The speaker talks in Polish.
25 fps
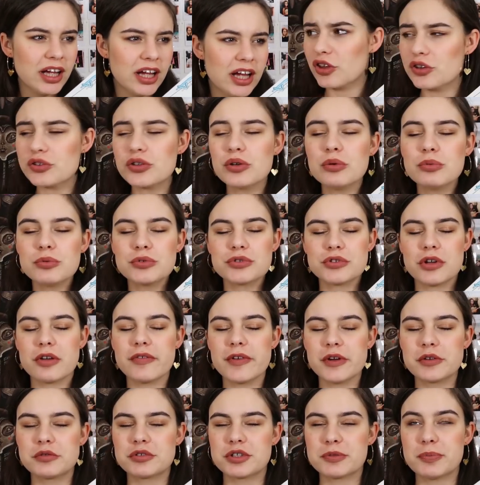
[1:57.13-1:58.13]
To są
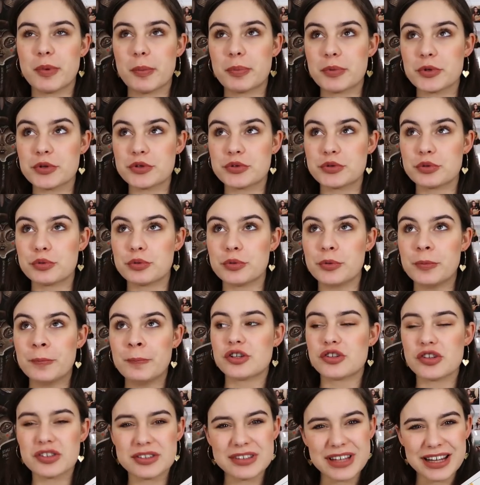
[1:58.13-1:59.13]
uczniowie, którzy po prostu
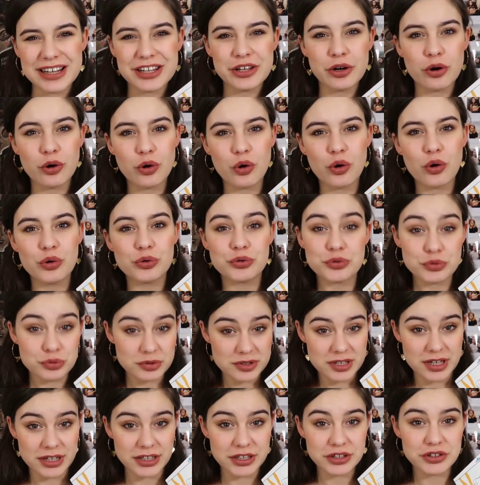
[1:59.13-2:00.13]
zostali
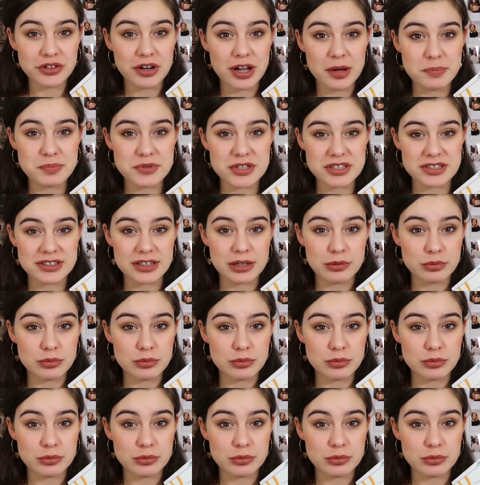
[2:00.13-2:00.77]
odrzuceni, trochę przez